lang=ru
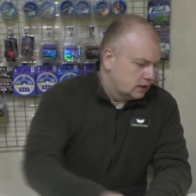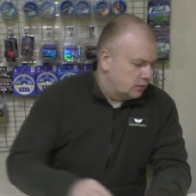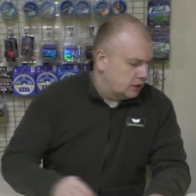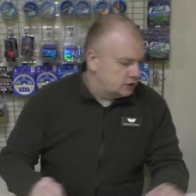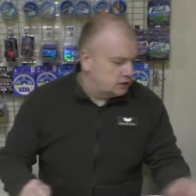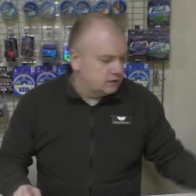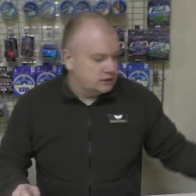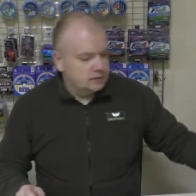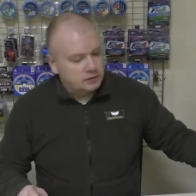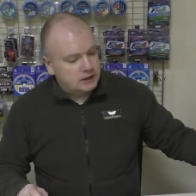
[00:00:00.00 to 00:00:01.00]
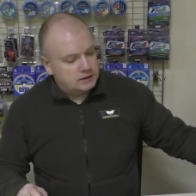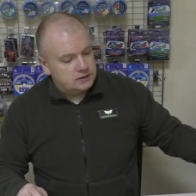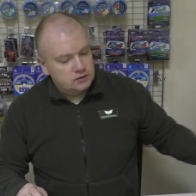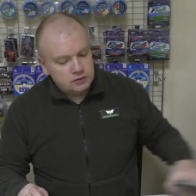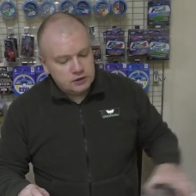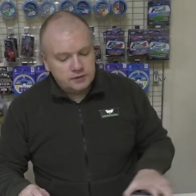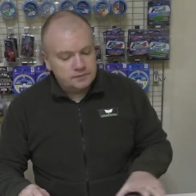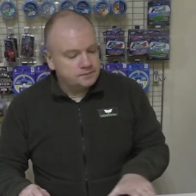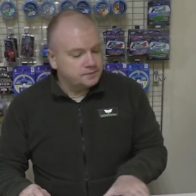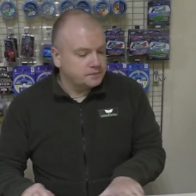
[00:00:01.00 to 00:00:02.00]
Почти 18. Ну и
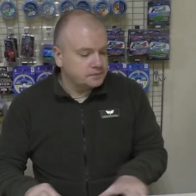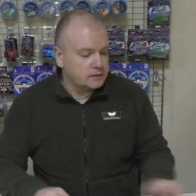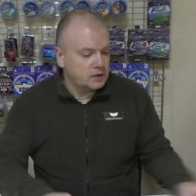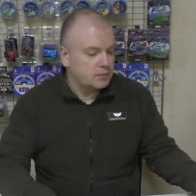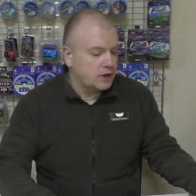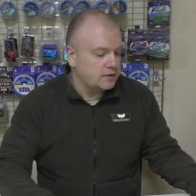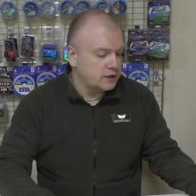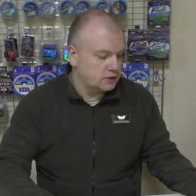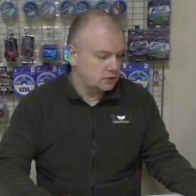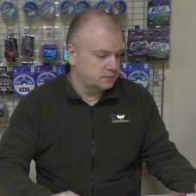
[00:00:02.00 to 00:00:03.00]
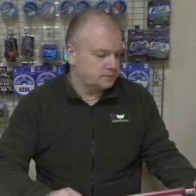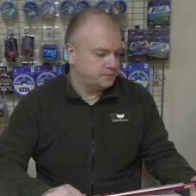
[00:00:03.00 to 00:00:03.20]
по весу.